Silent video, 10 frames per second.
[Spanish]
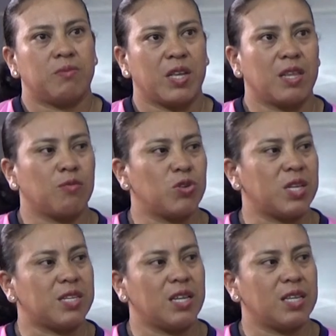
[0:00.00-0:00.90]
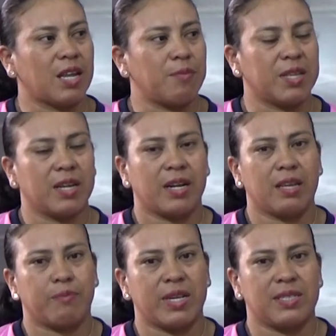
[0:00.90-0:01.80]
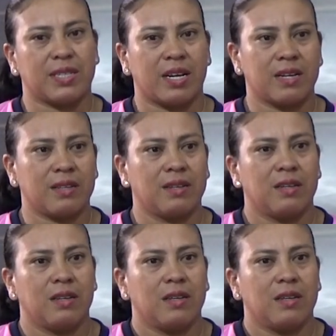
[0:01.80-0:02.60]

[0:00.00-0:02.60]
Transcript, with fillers: tenemos distintas maneras de pensar,